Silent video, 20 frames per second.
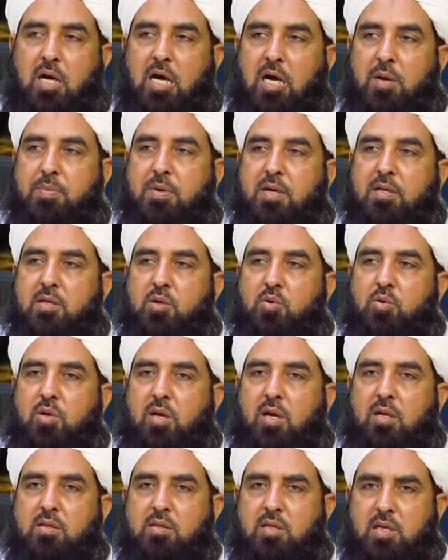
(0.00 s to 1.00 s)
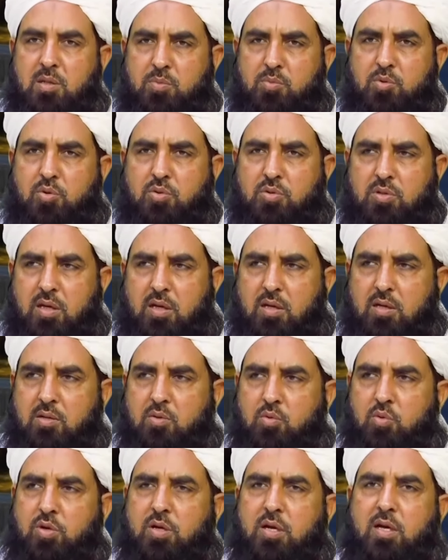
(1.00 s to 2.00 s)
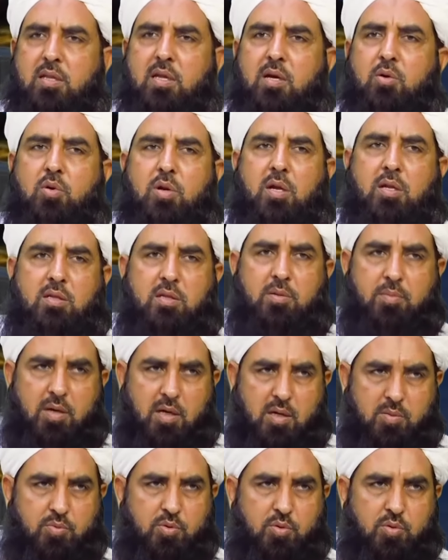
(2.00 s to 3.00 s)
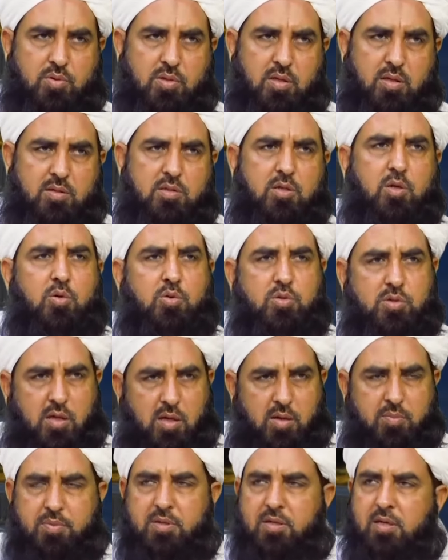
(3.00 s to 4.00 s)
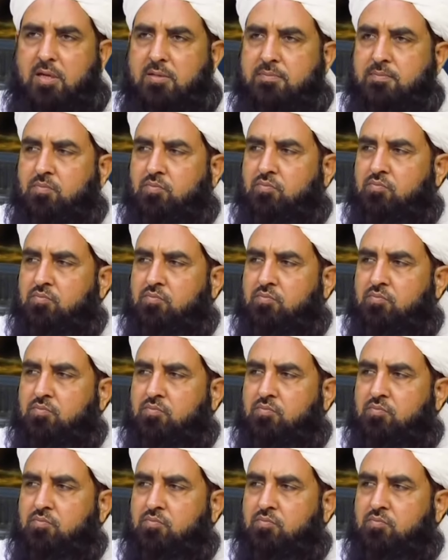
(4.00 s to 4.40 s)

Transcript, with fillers: आप कहते हैं कुरान दिल में होता है कोई कहता है कुरान दिमाग में होता है चलो जहाँ भी है